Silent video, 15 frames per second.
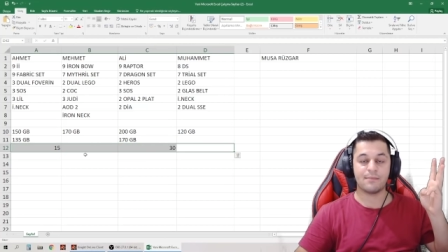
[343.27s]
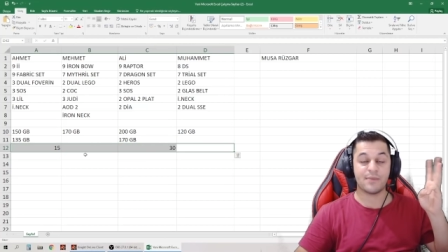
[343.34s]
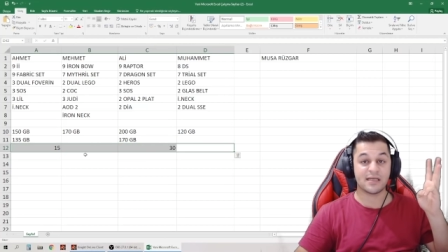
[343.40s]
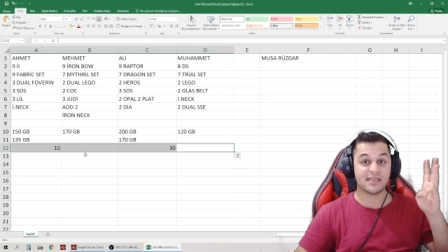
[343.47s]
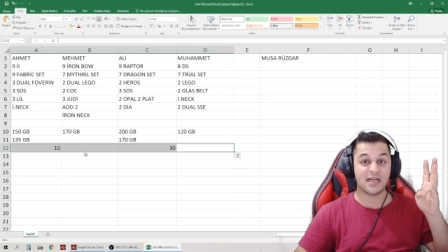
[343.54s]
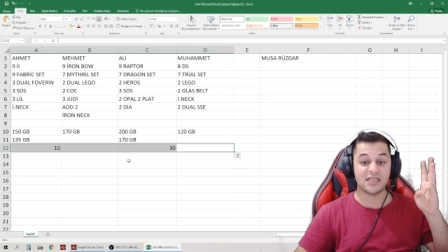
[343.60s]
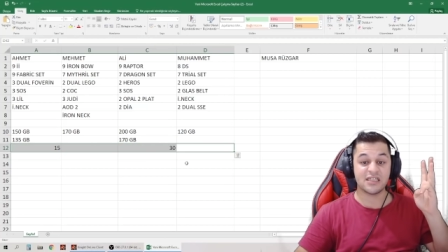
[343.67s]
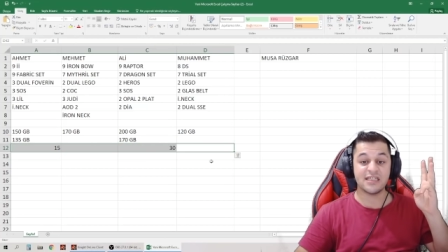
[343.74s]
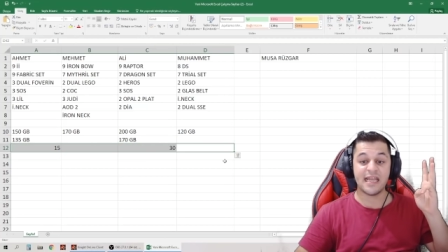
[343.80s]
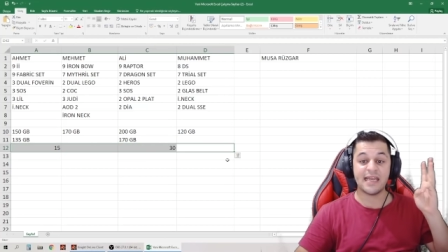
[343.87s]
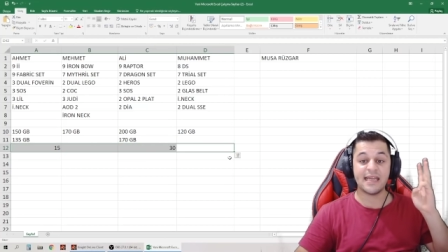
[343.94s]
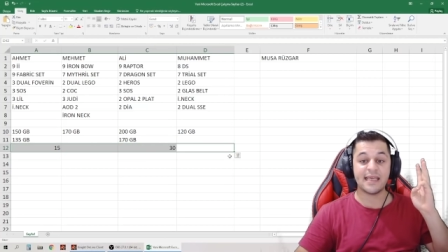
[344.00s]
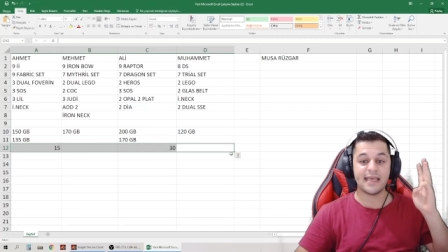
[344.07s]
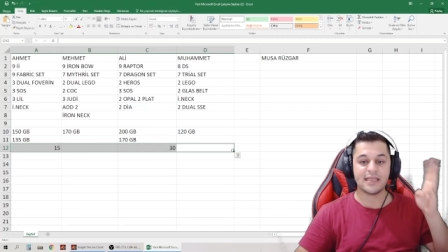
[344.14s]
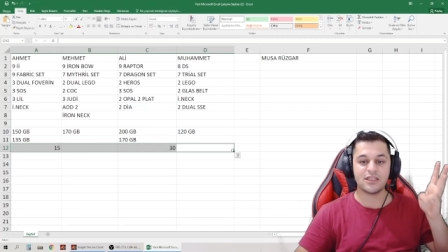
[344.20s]
Pazarcının
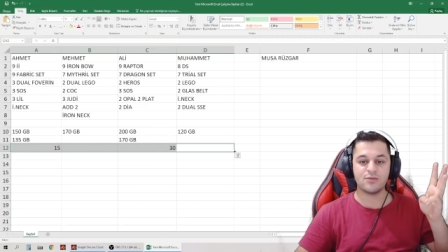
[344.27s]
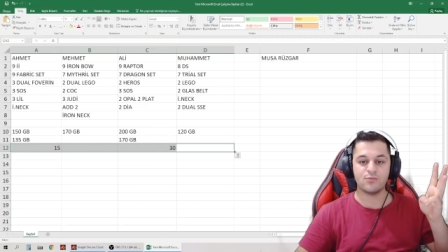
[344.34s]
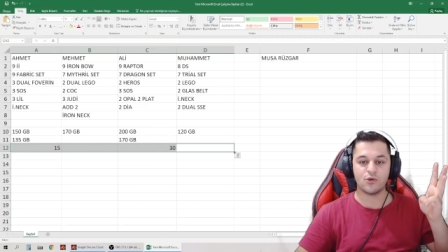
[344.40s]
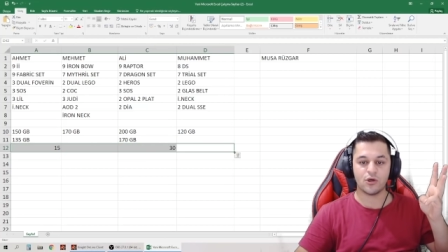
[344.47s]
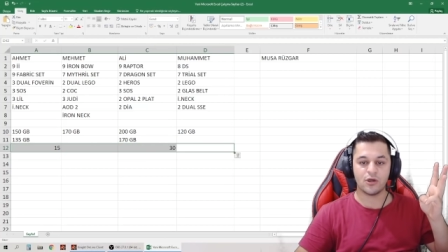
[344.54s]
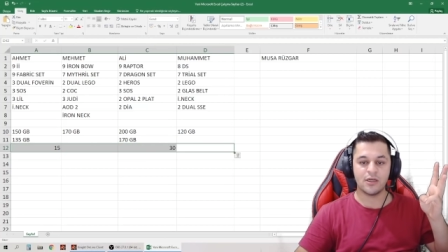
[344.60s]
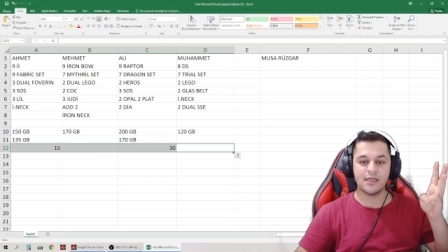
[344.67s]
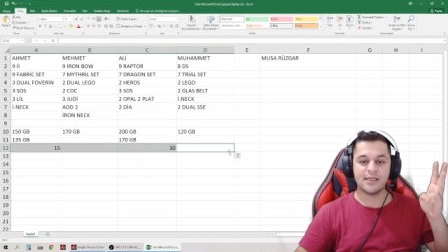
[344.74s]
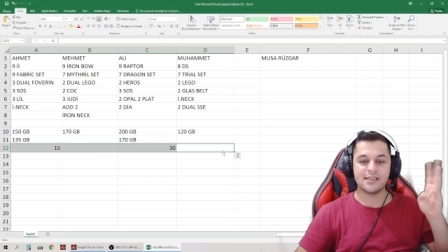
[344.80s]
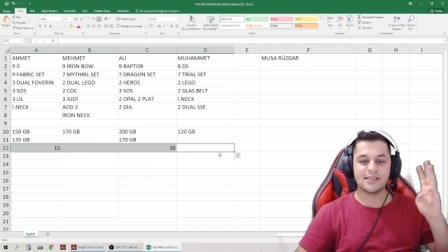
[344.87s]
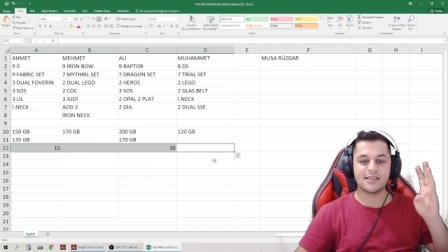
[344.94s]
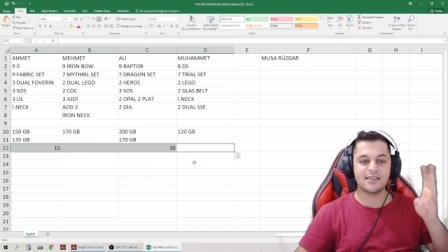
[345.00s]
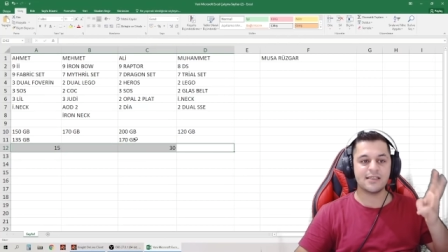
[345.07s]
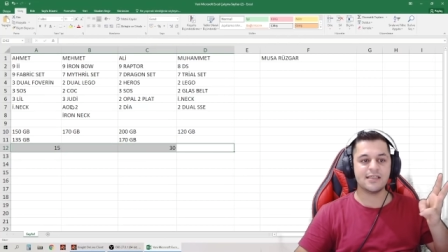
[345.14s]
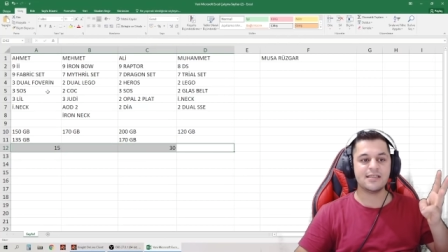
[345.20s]
eline geçmiyor.
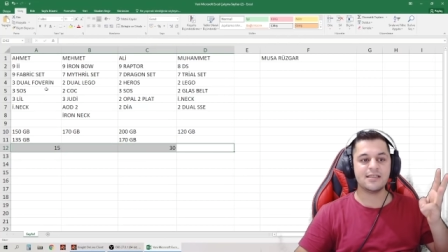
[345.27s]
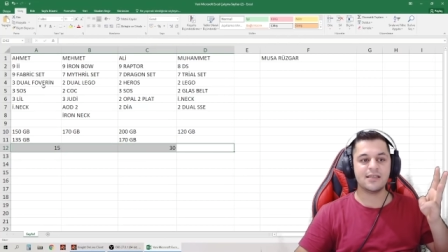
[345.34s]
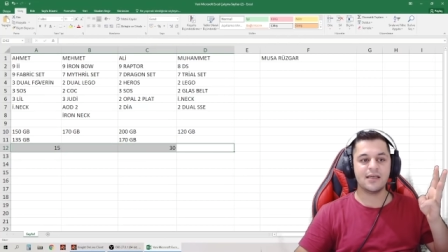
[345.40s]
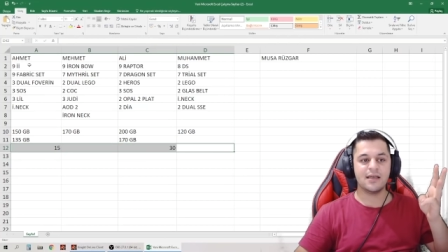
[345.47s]
Siz